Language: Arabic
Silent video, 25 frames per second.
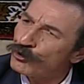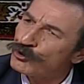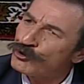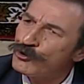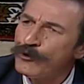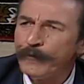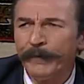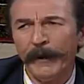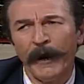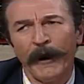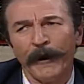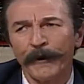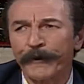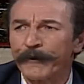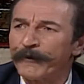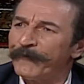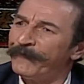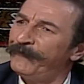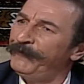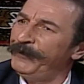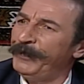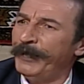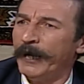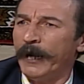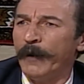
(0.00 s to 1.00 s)
شو
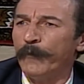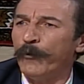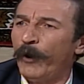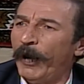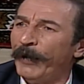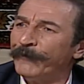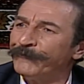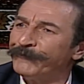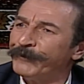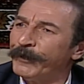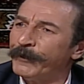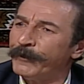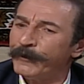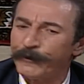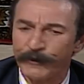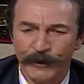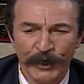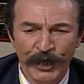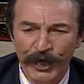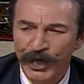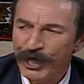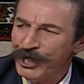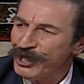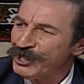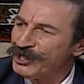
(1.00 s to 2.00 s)
بيعرفني يا أبو عنتر؟
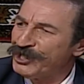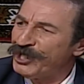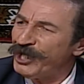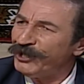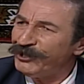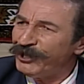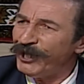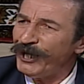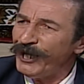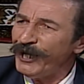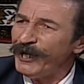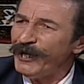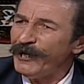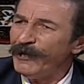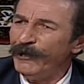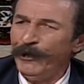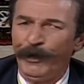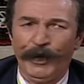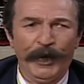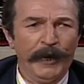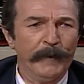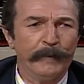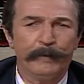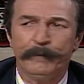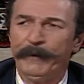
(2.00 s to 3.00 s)
جدي
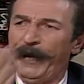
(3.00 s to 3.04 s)
لعب